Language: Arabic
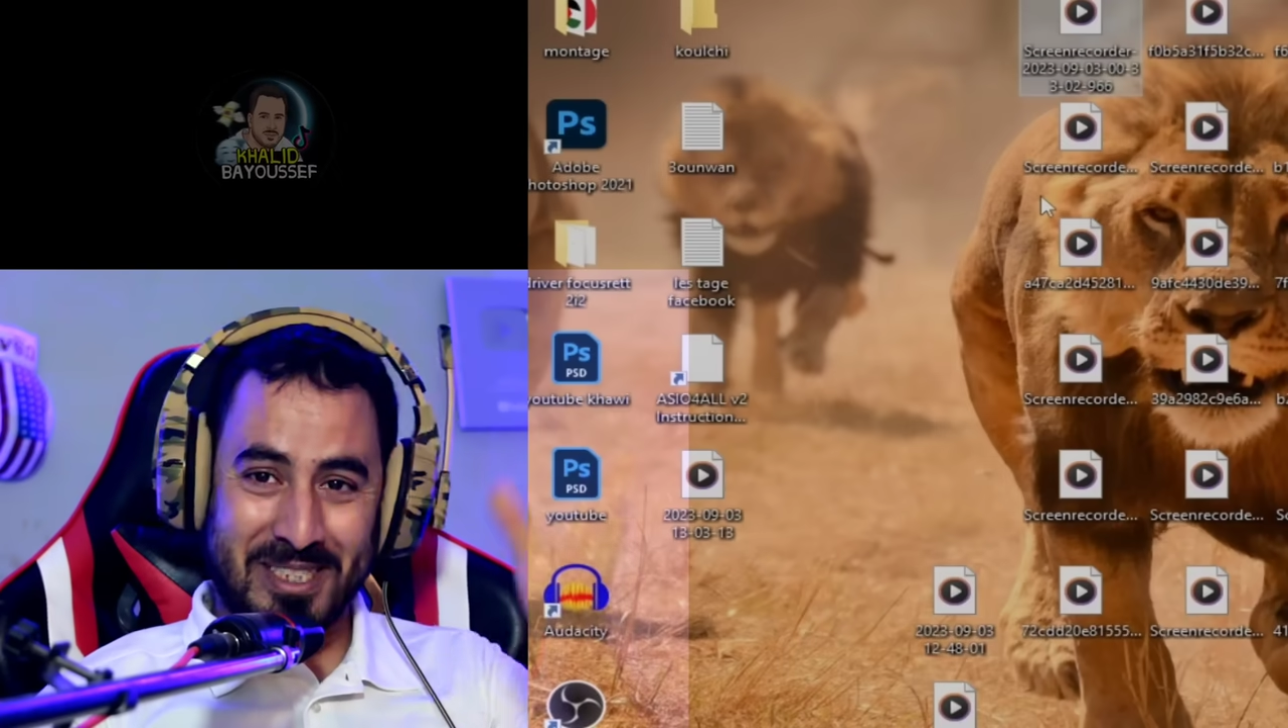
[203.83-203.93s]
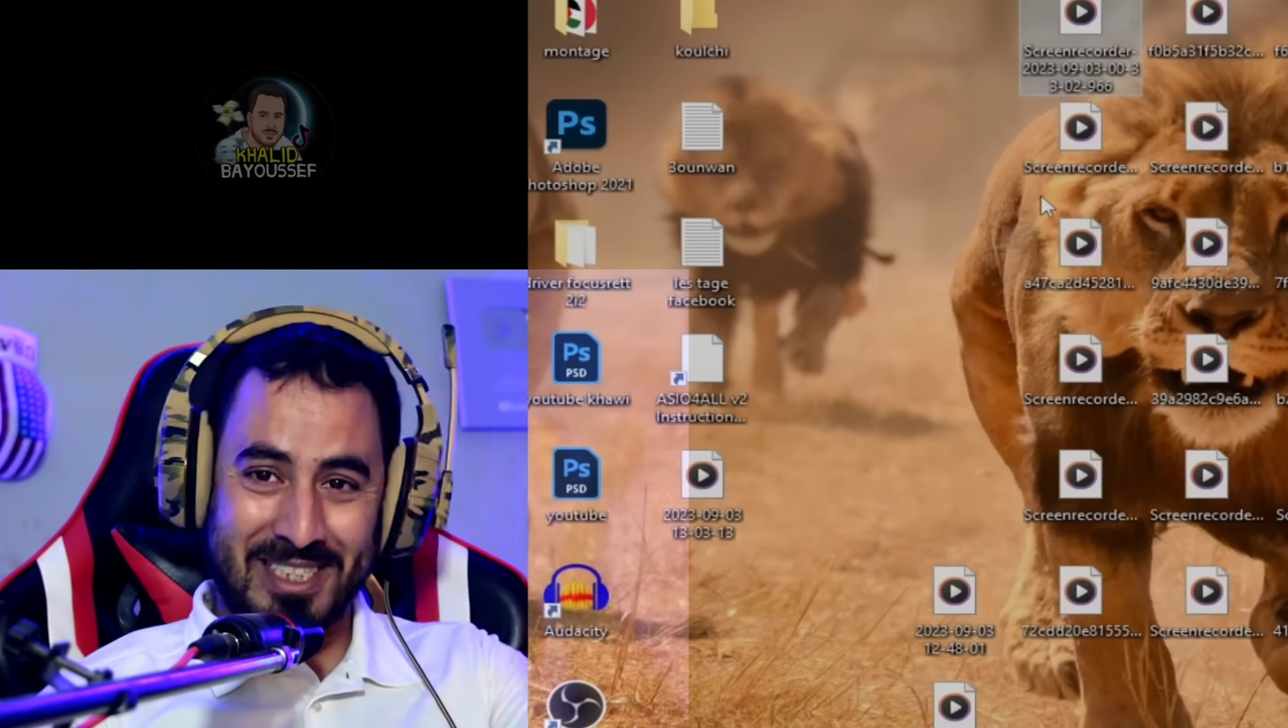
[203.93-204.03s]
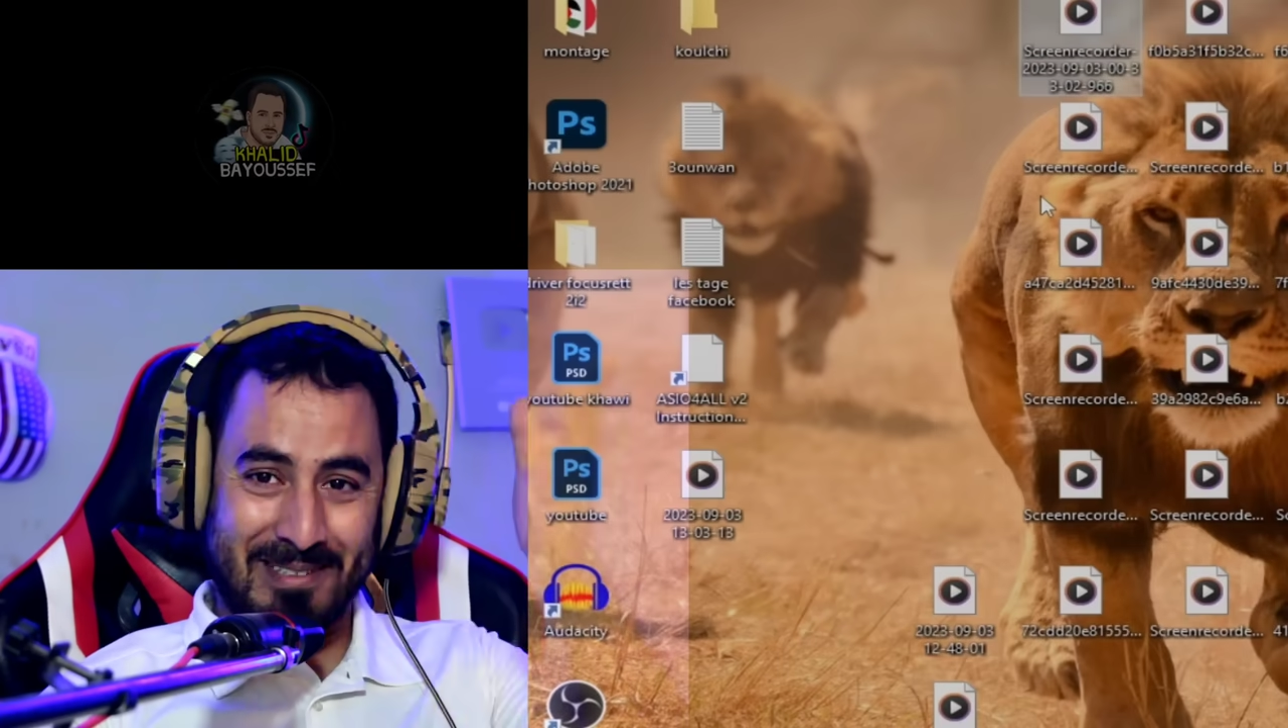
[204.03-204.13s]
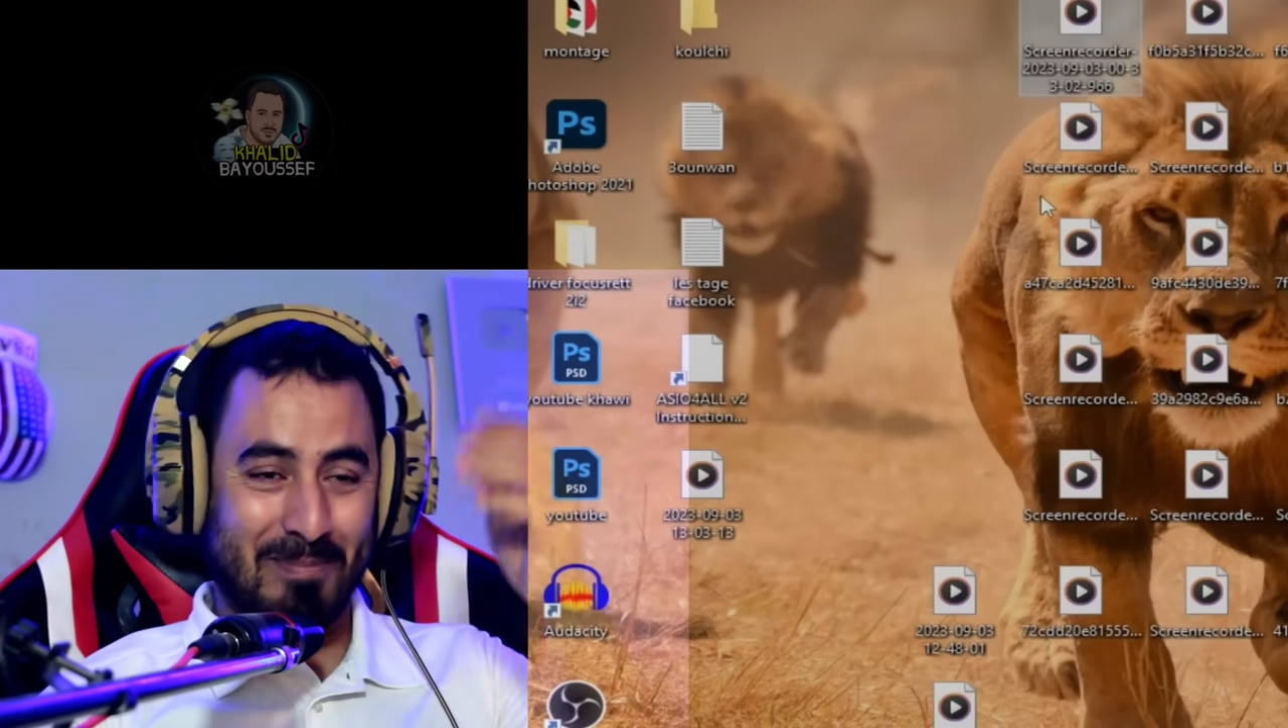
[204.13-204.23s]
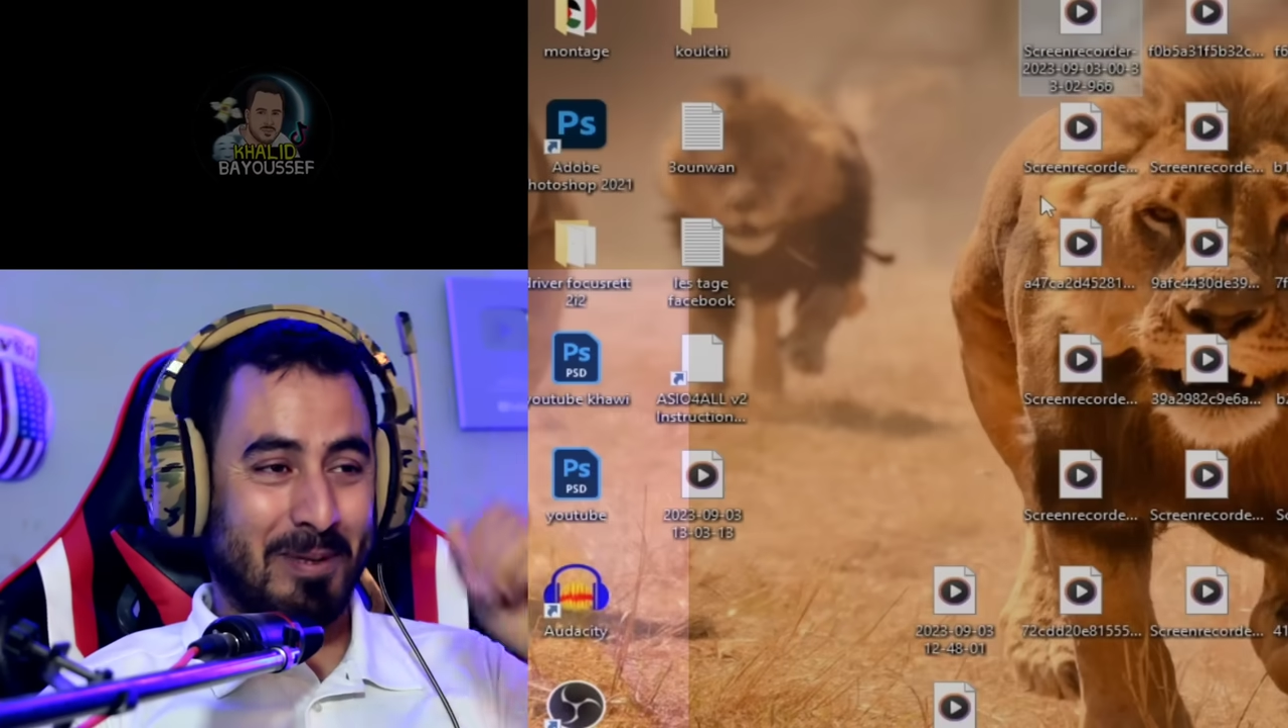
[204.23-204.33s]

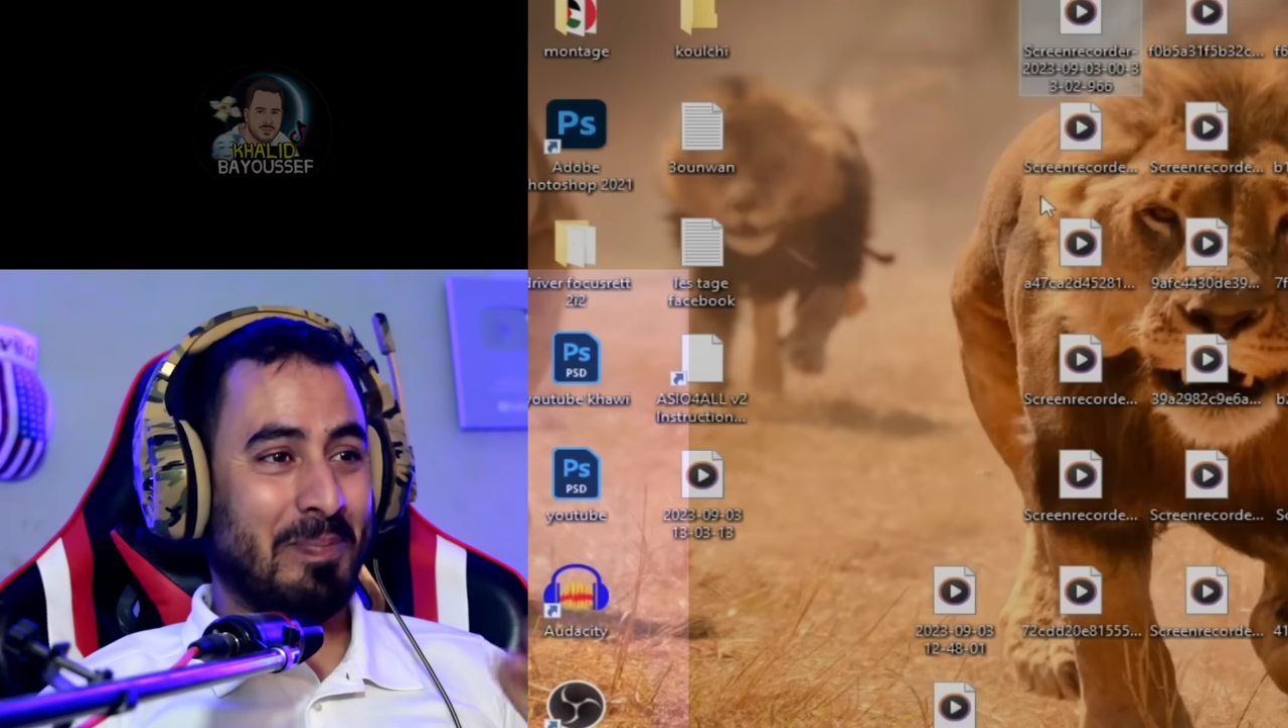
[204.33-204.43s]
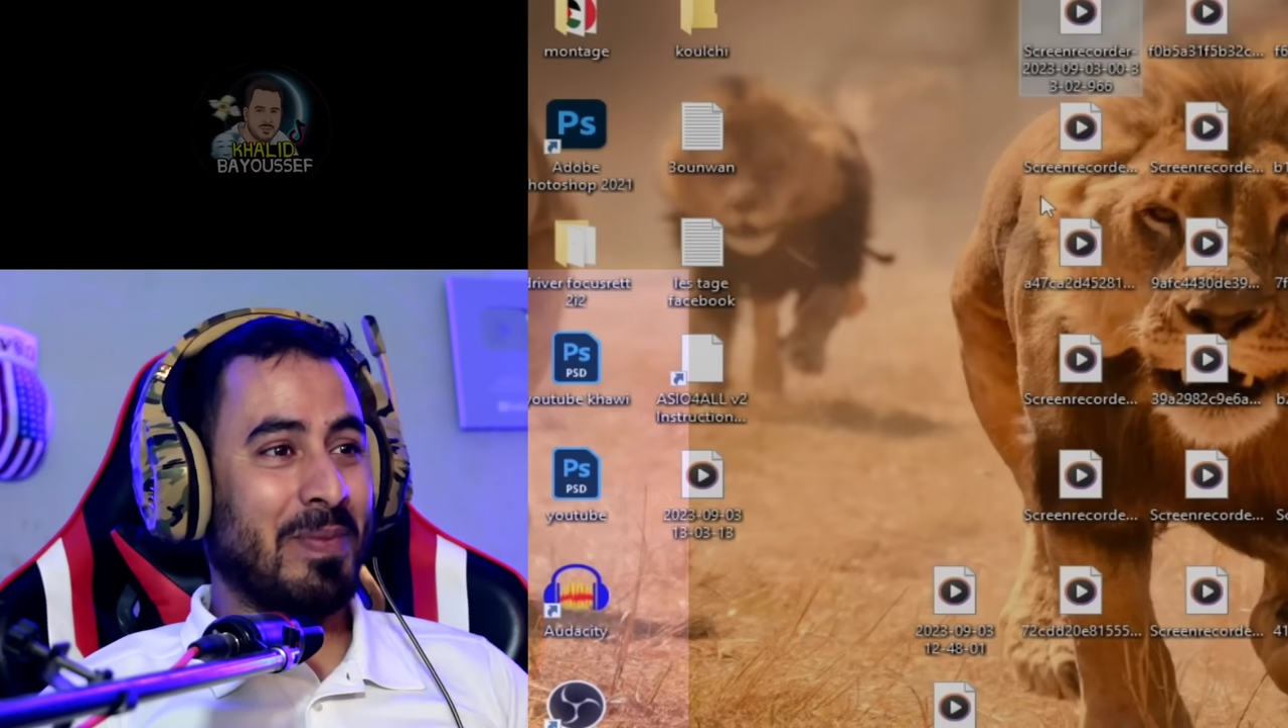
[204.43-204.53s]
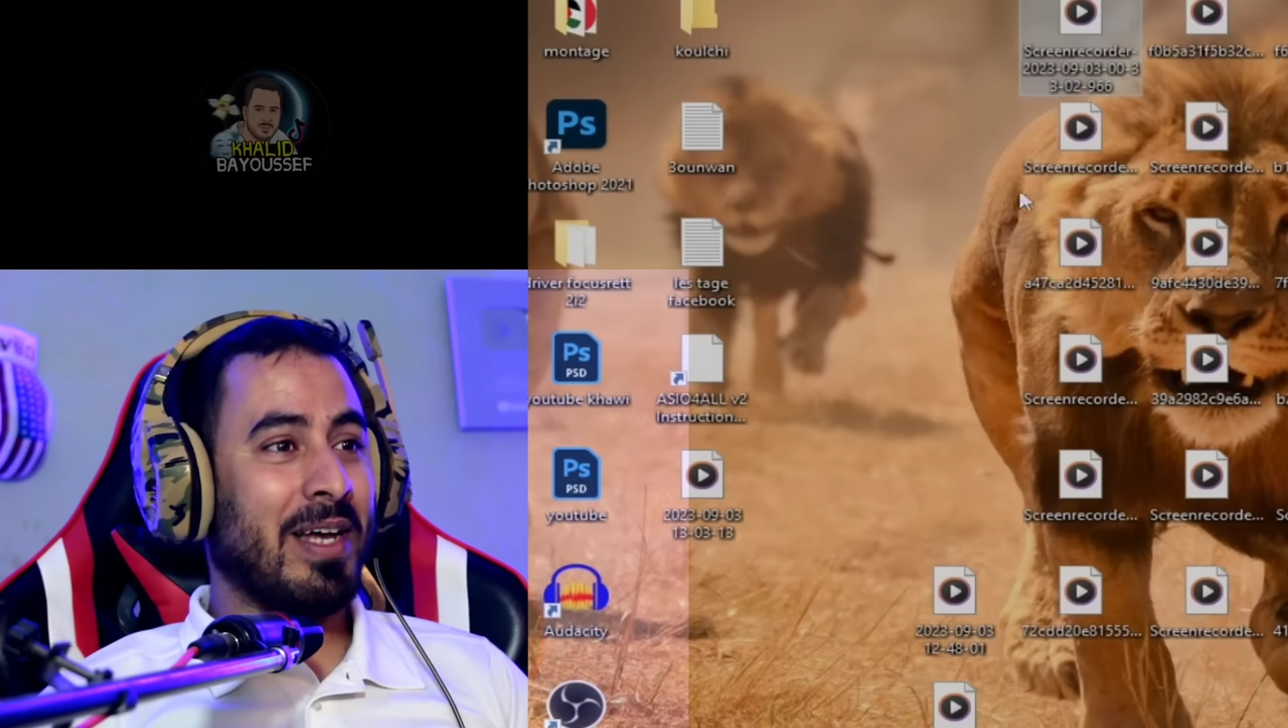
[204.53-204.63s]
تيمم